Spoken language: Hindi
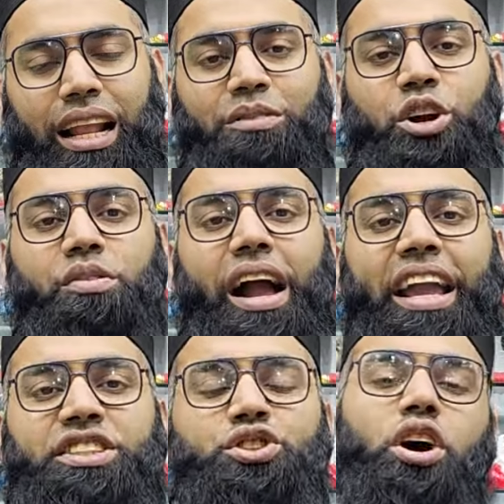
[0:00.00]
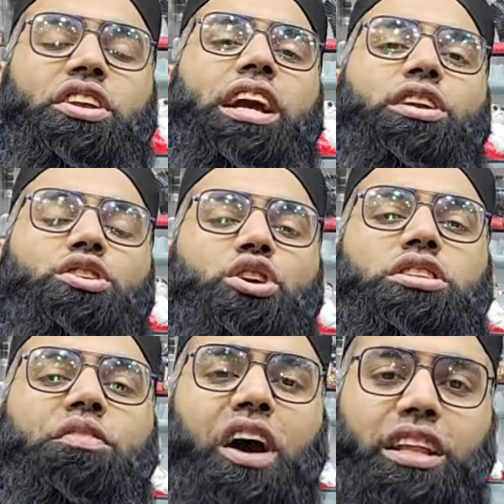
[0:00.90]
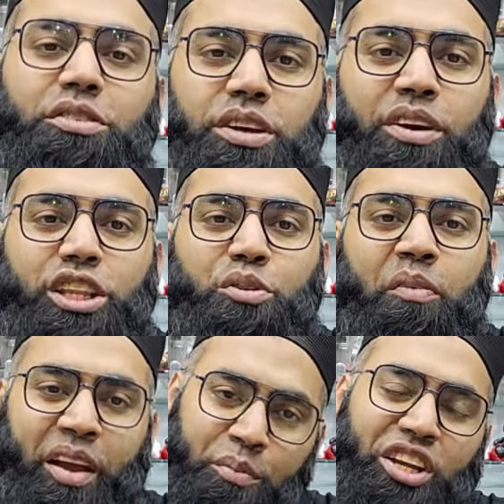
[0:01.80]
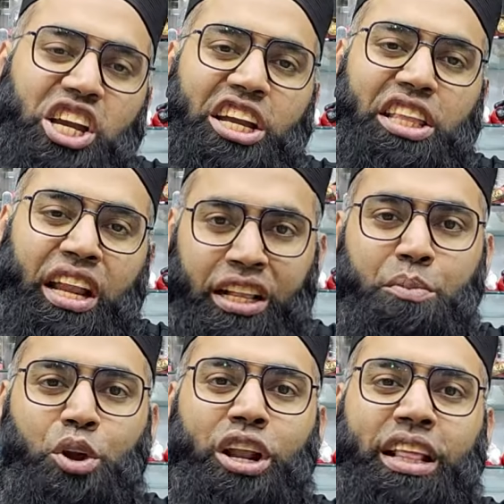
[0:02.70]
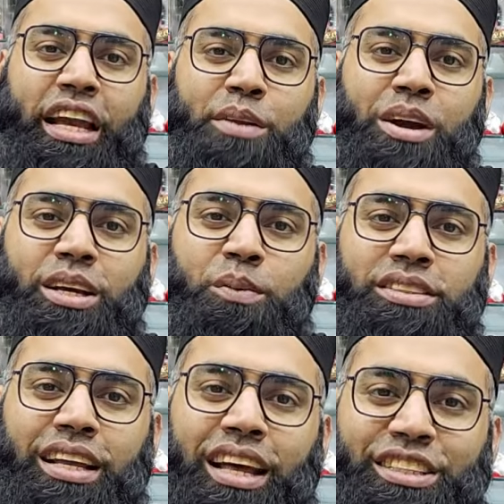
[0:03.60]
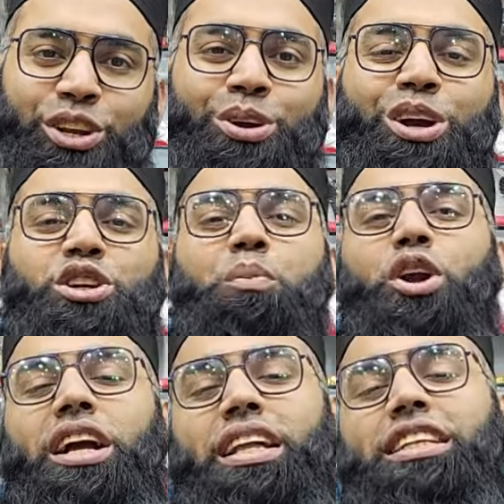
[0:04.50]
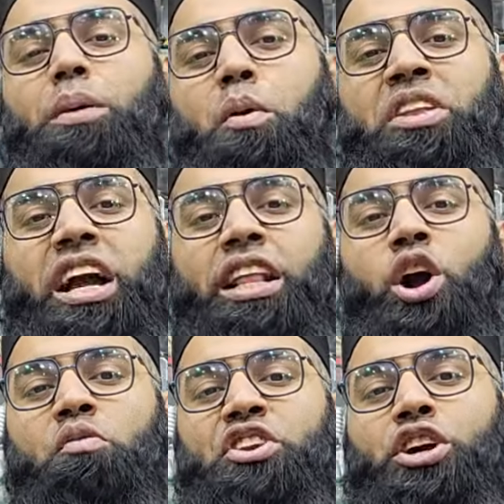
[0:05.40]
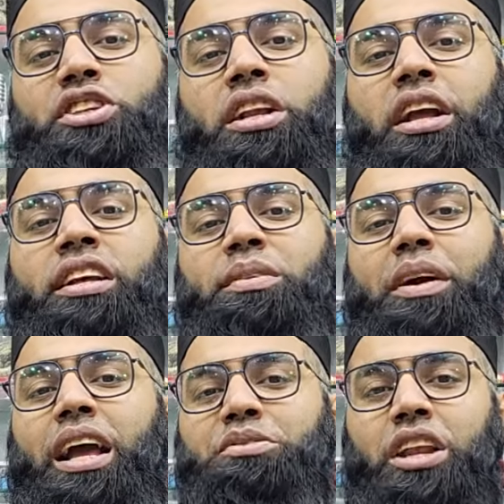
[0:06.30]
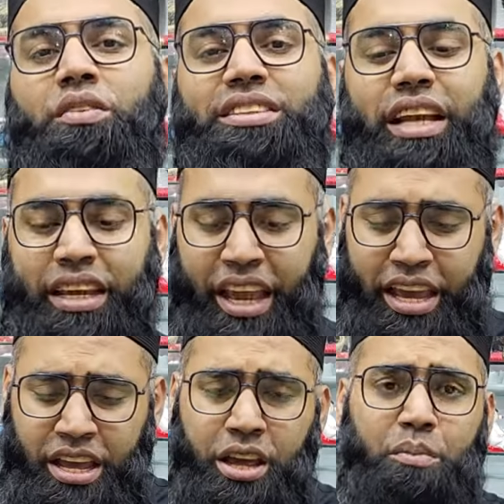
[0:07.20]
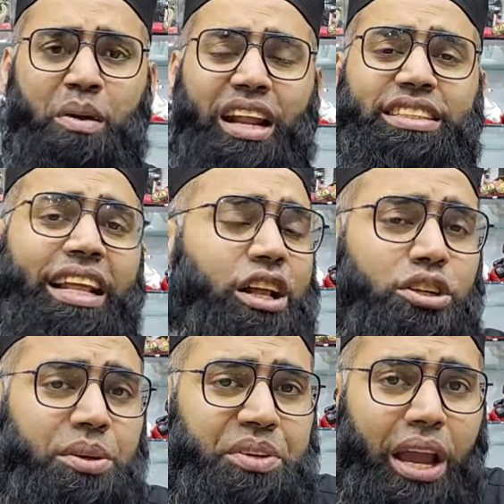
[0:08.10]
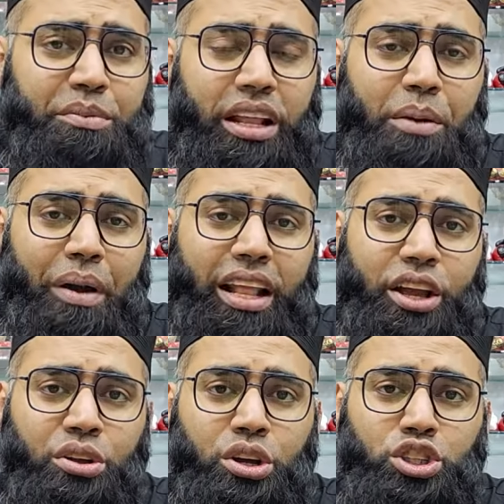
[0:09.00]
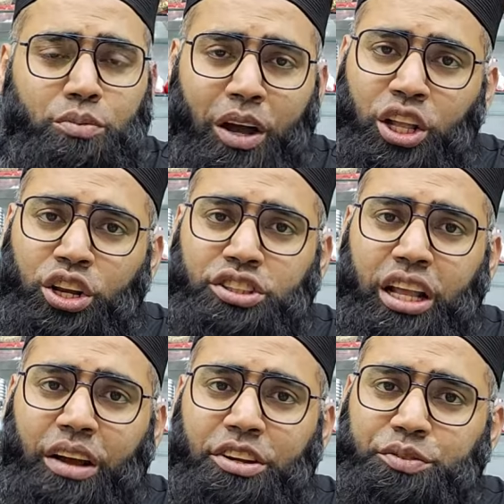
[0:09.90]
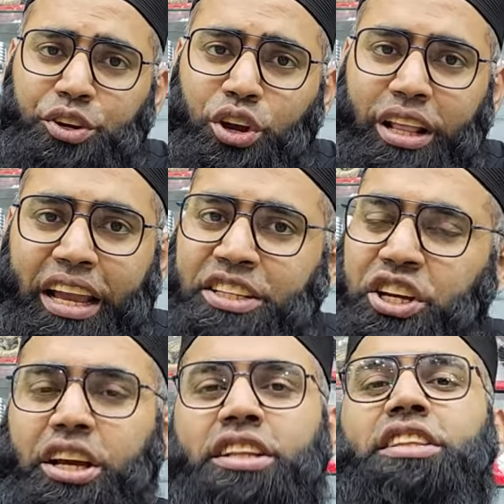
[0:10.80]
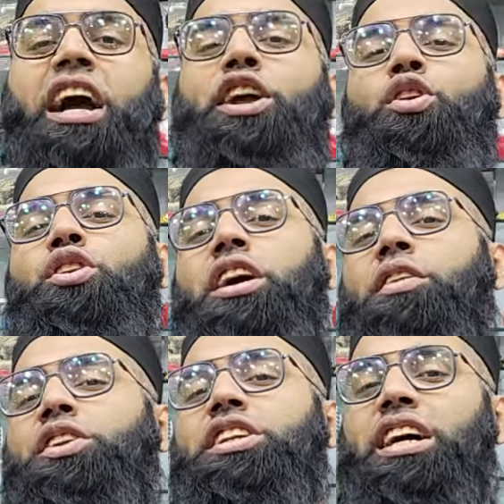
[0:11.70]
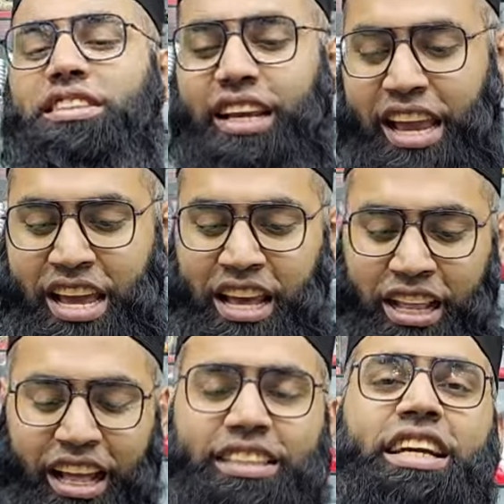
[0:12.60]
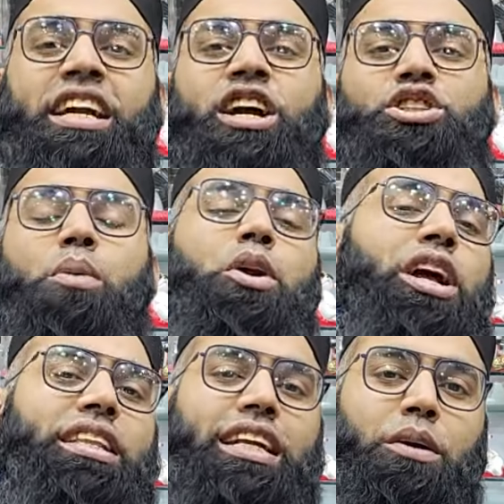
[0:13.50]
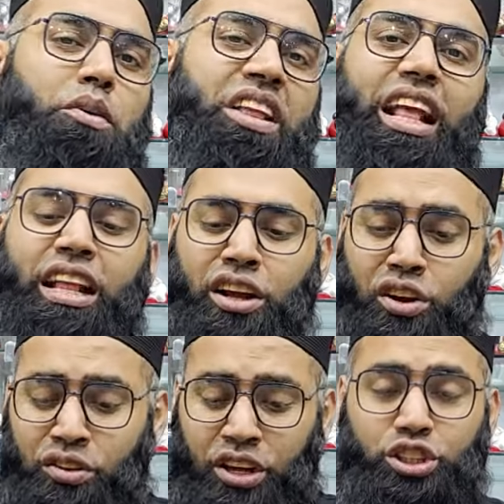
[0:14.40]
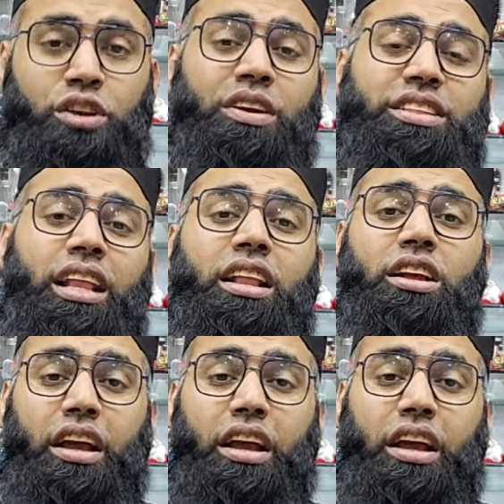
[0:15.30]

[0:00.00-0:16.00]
असलम गाइस चौधरी आटो स्टोर से आदाब सम खाते हुए मैं हमेशा की तरह नई प्रोडक्ट लेकर मैं आज आपके साथ हाजिर हो गया हूँ जो प्रोडक्ट आज आपको मैं दिखा लगा वीडियो स्टार्ट करने से पहले आपसे रिक्वेस्ट है कि मेरे चैनल को सब्सक्राइब कर ले बेल आइकन को जरूर बोले और इसके अलावा इस वीडियो को लाइक एंड शेयर कर दे ताकि लोगों तक वीडियो जा सके ले जी जो प्रोडक्ट आज आपको मैं दिखा लगा यूनिवर्सल